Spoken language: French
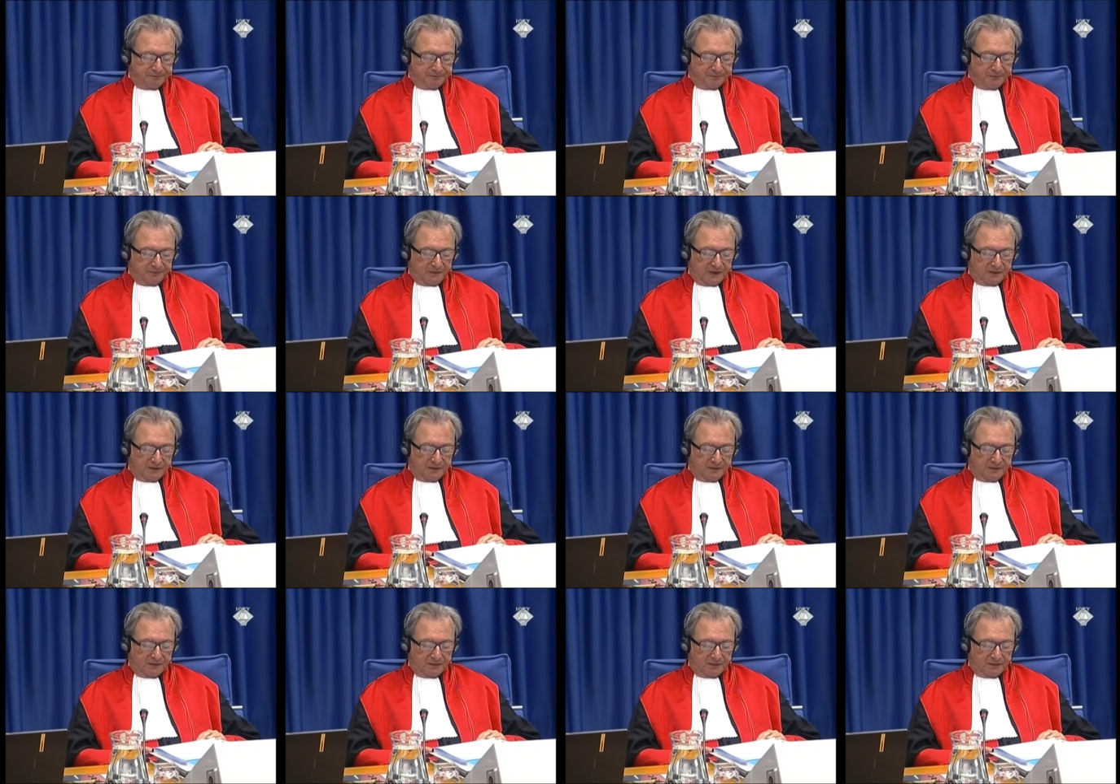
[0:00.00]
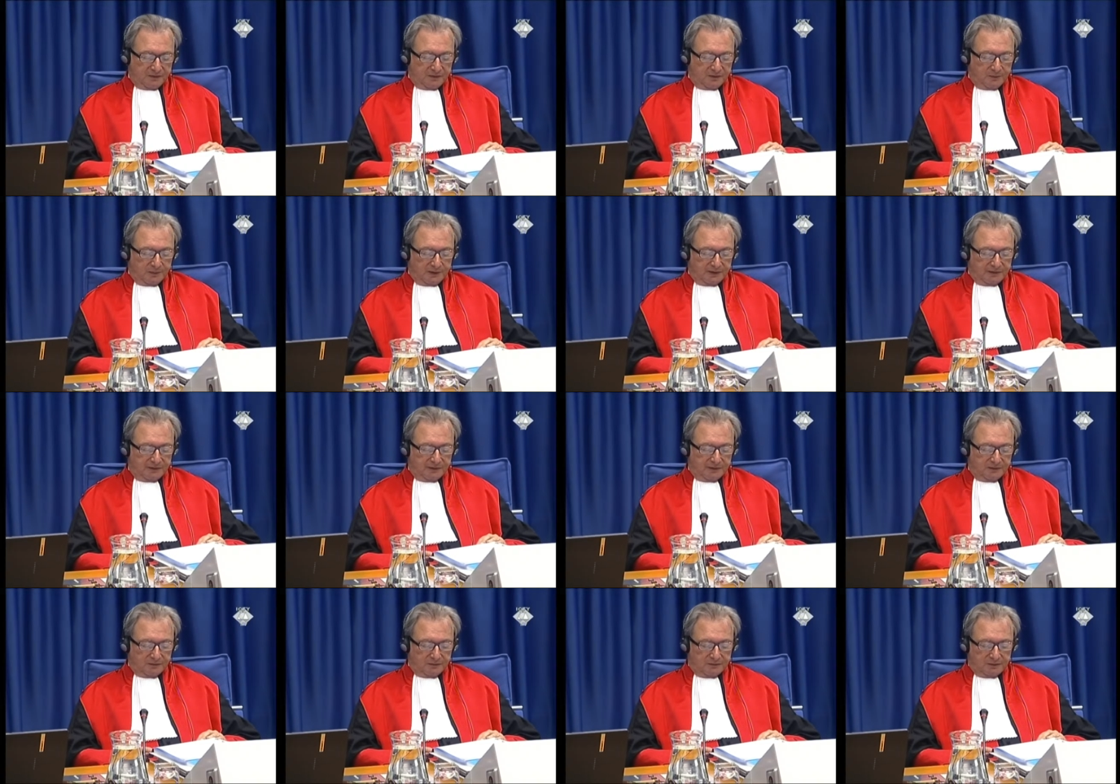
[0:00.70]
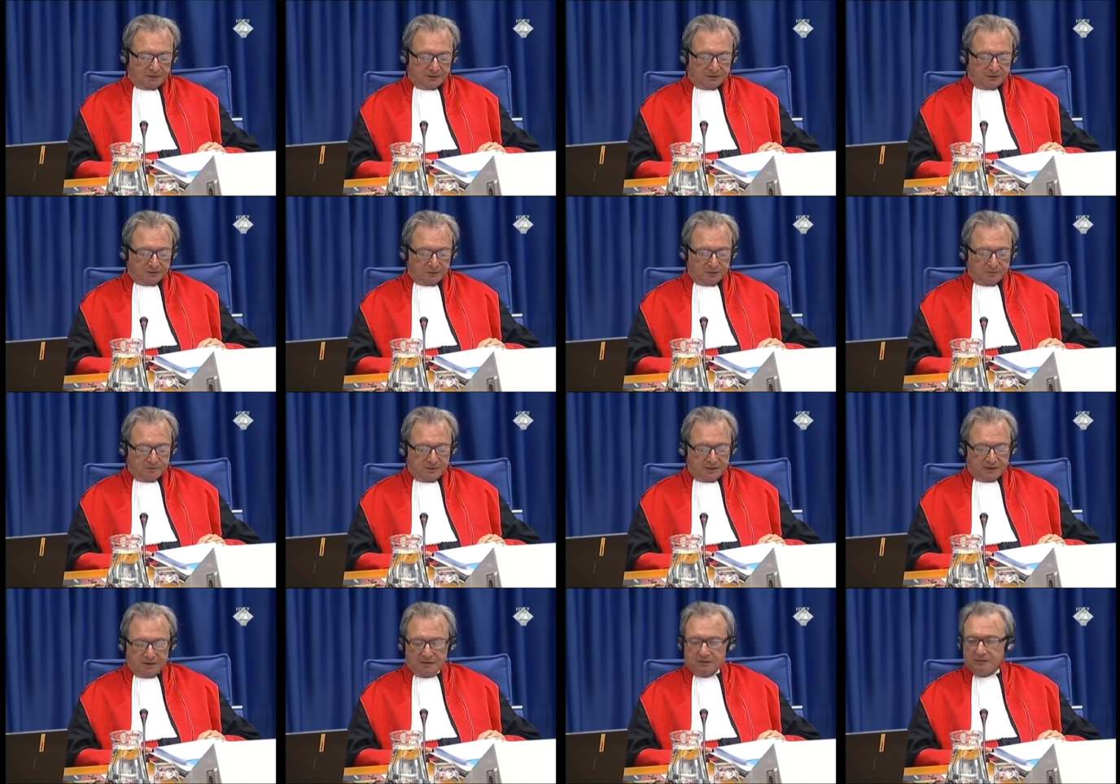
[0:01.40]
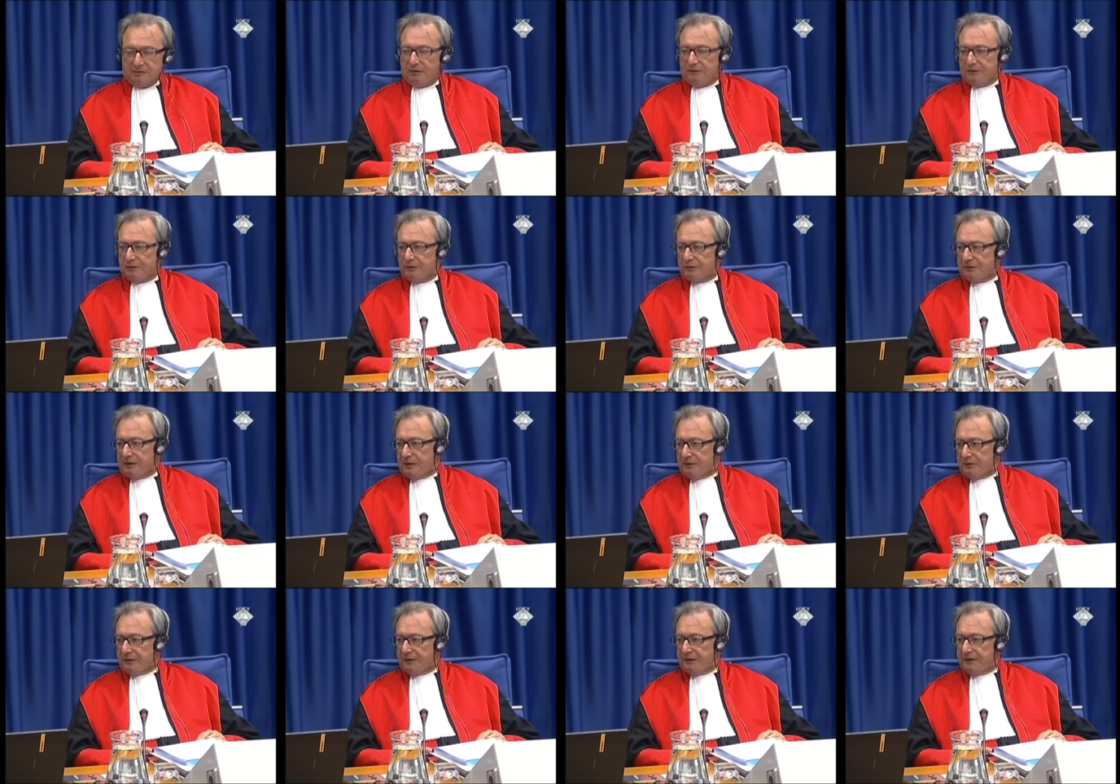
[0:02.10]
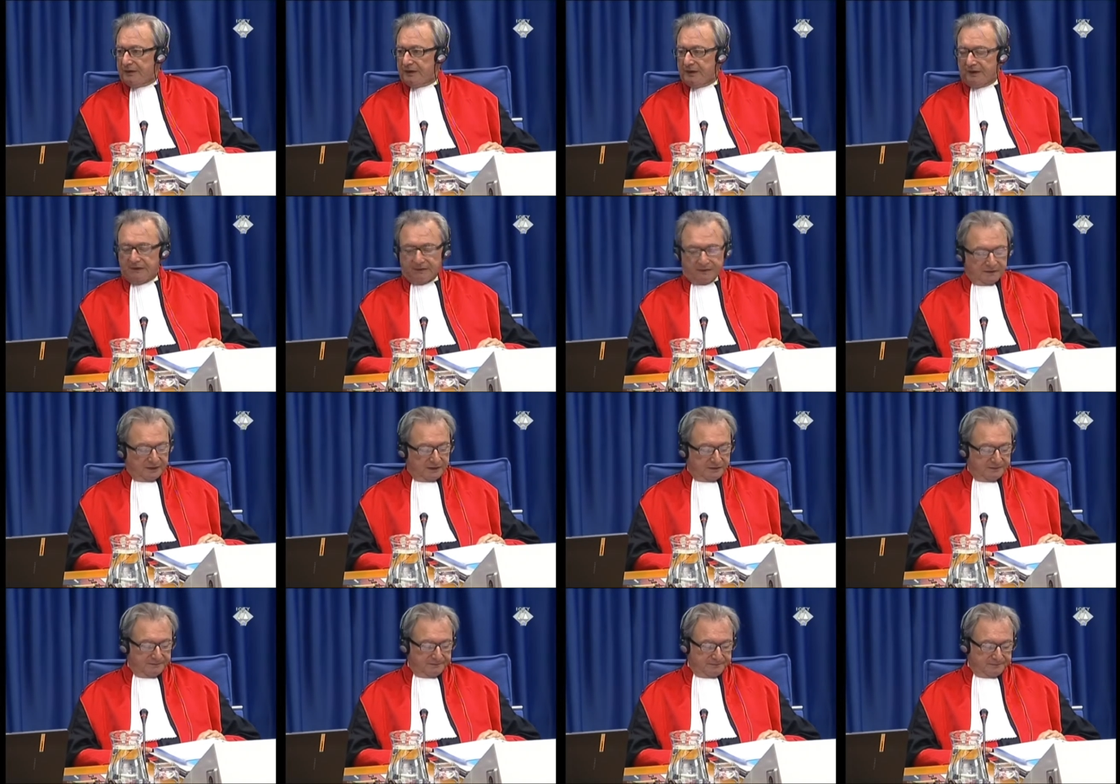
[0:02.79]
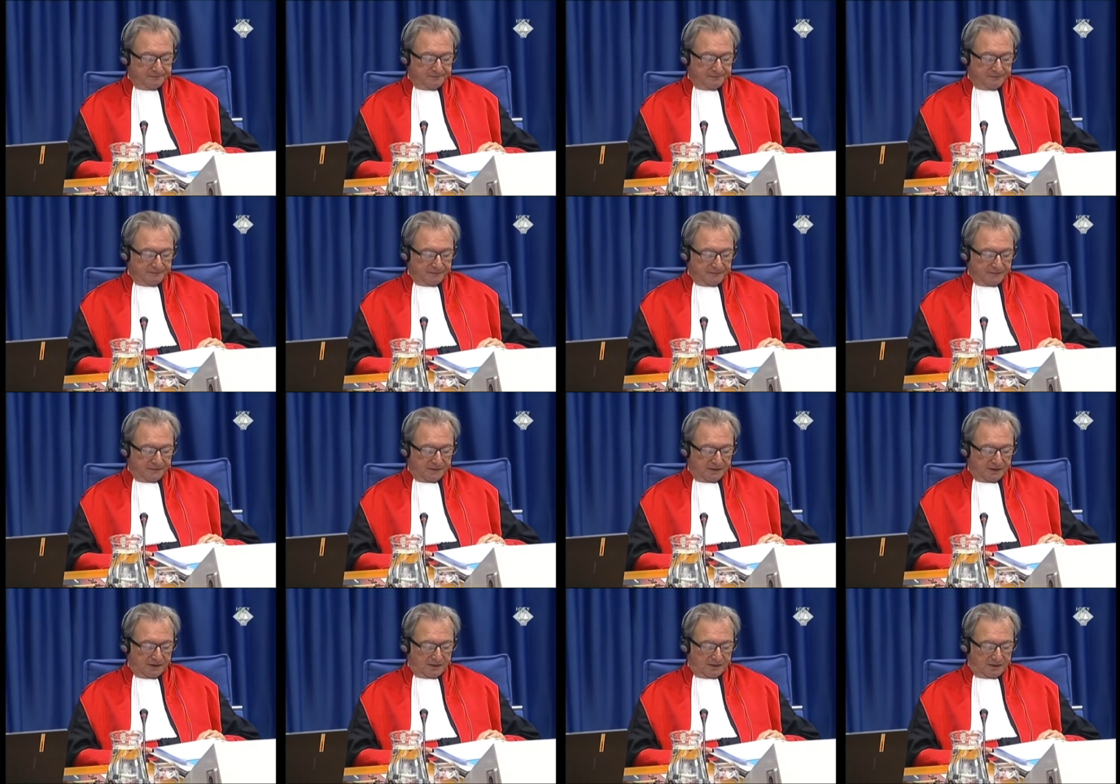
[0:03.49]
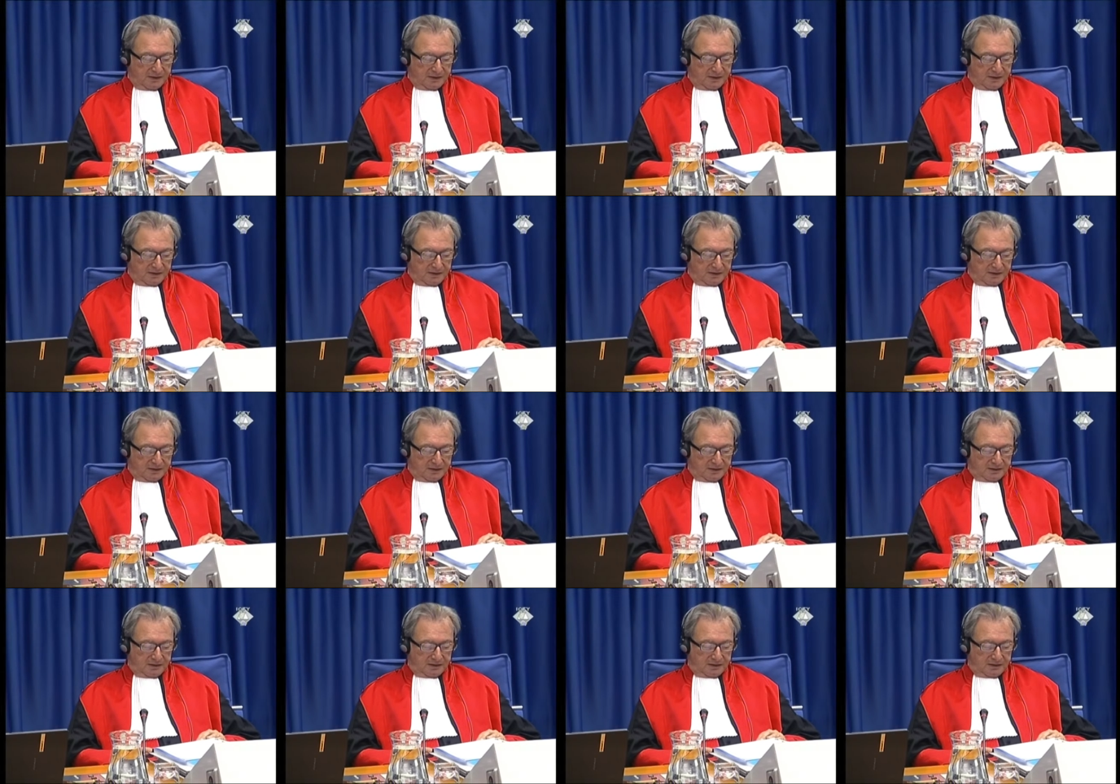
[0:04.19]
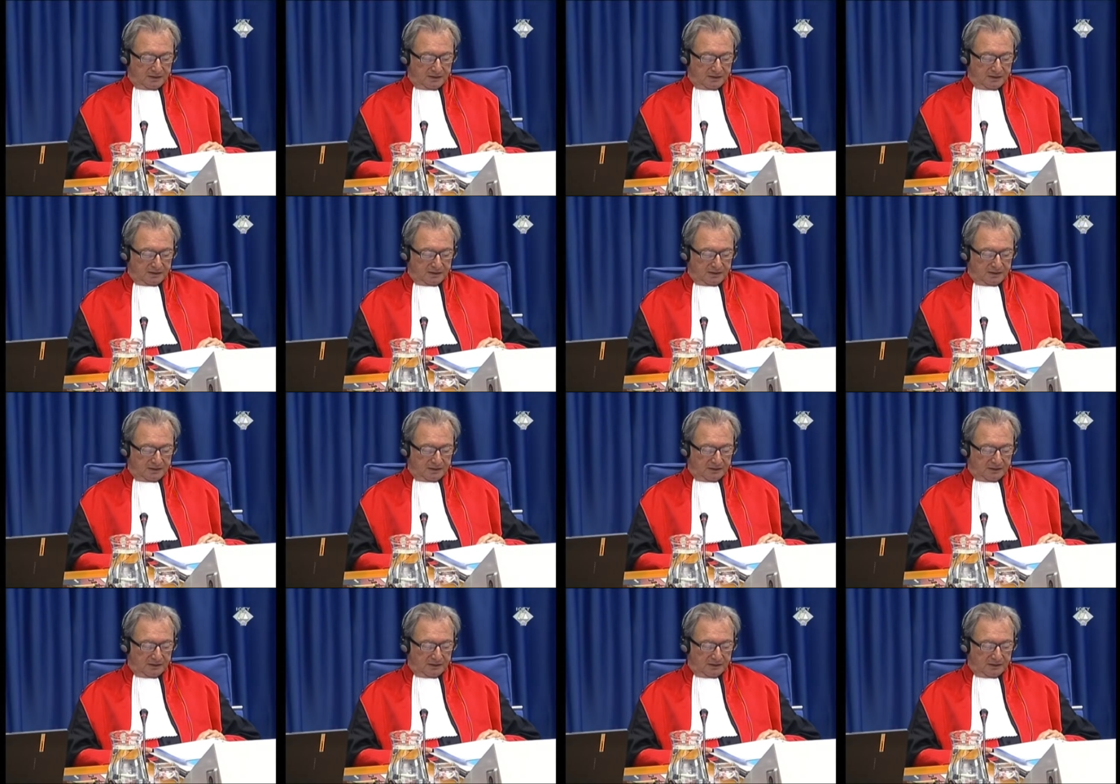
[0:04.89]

18 jours plus tard, c'est-à-dire le 20 octobre 2003,